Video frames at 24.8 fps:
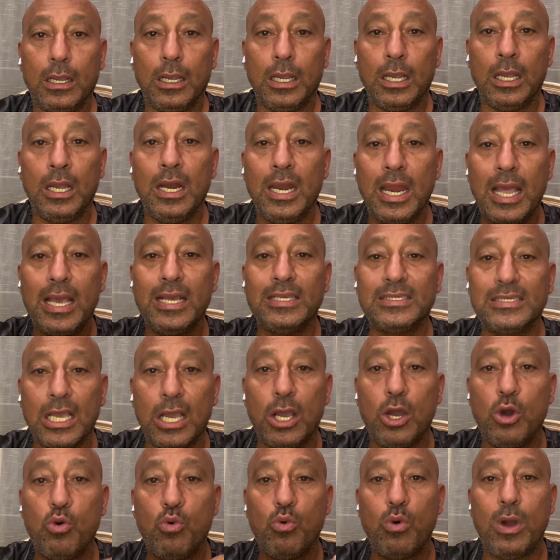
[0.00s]
الا اذا
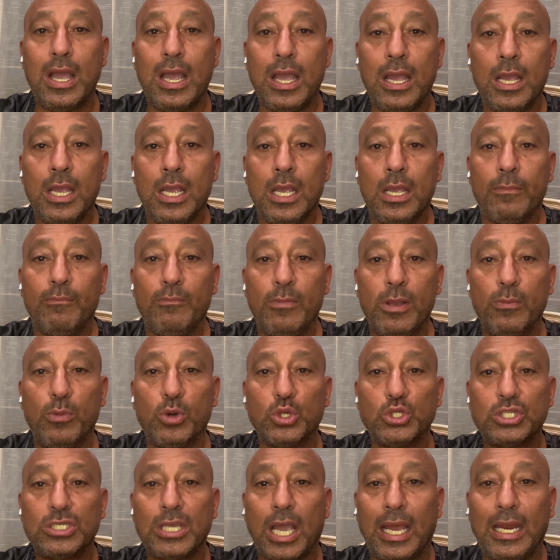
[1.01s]
هو
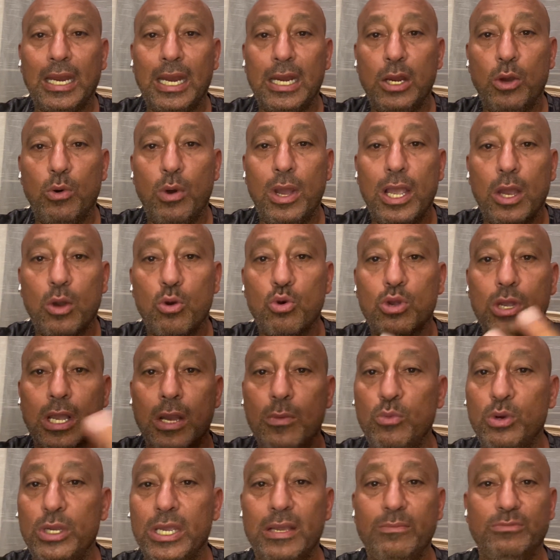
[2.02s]
بيبص على اللي هو هياخد كام
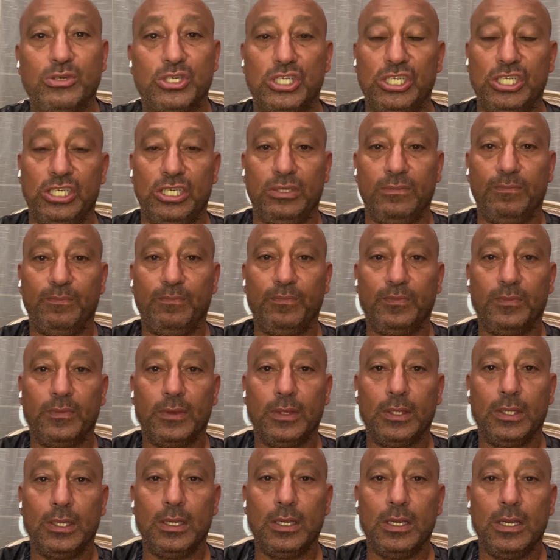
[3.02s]
ويمشي
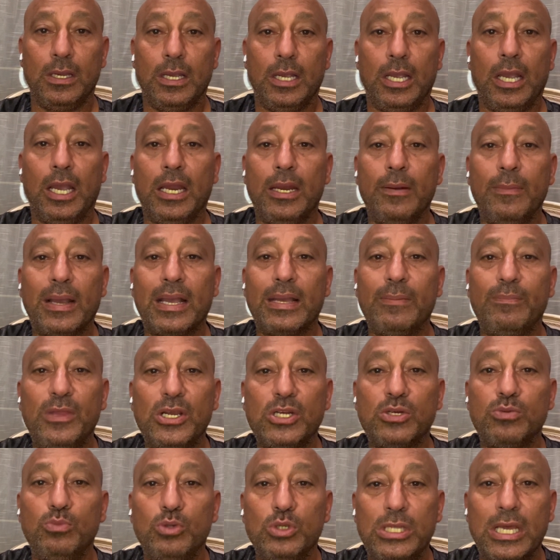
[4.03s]
احنا ما
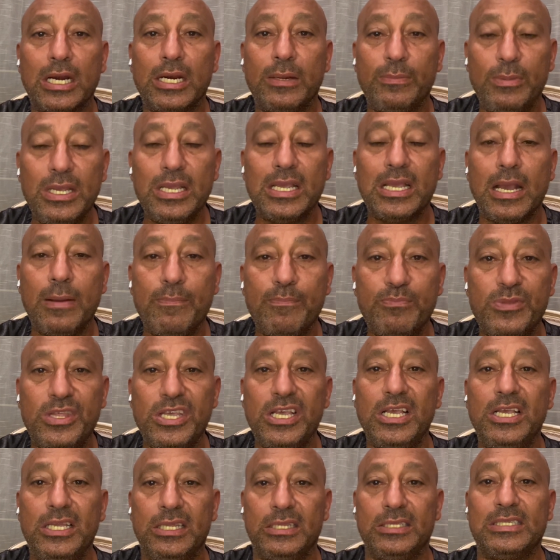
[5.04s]
جبناش مدربين
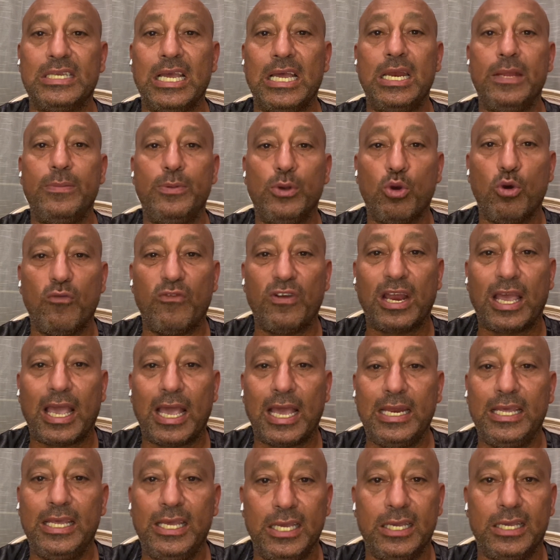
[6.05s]
جامدين زي اللي بيجوا في
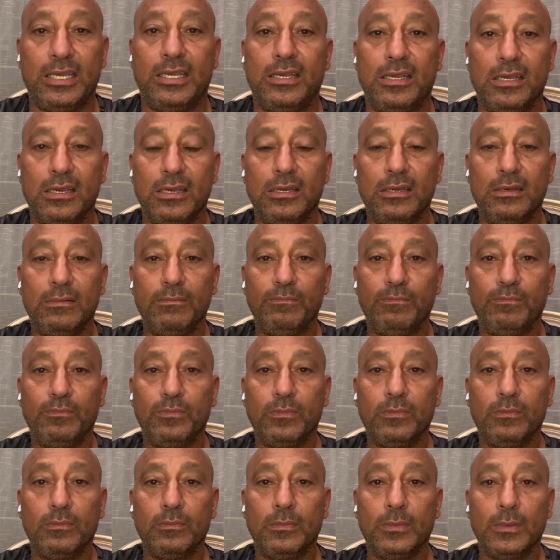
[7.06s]
الخليج
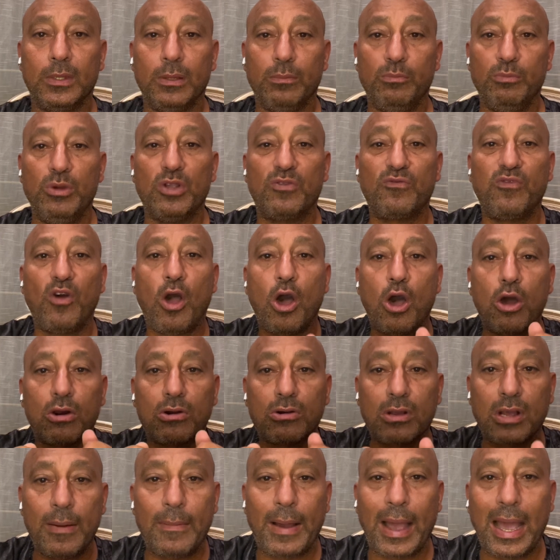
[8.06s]
بيدفعوا
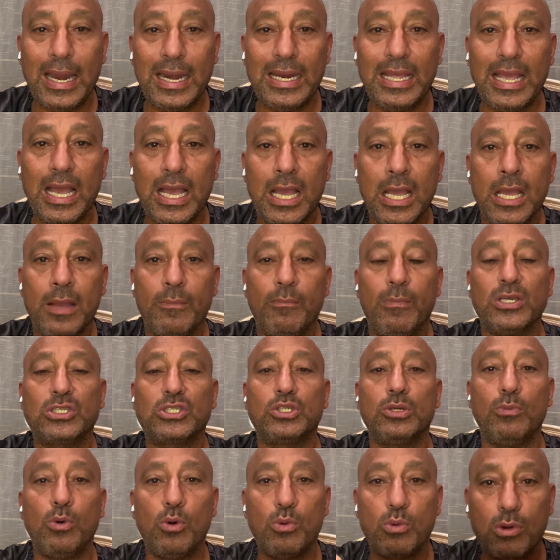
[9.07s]
ارقام عاليه بس
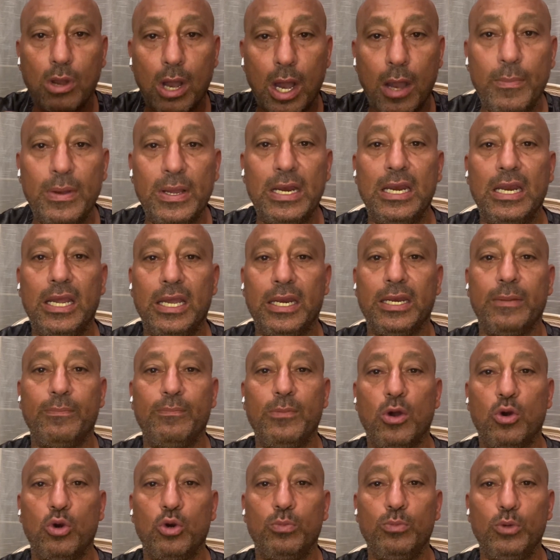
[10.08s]
مقابل اللي احنا
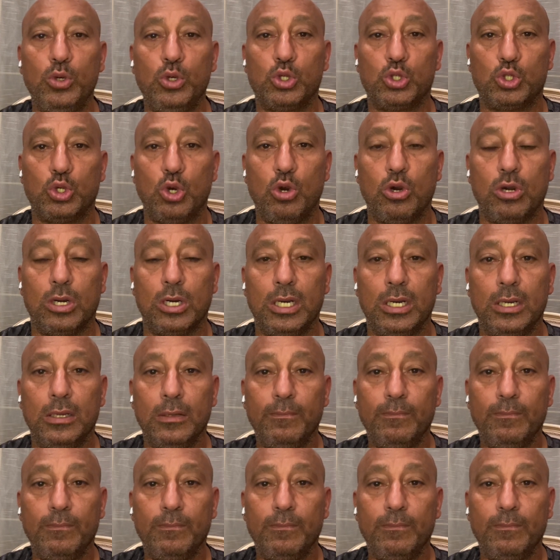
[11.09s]
بناخد منه شغل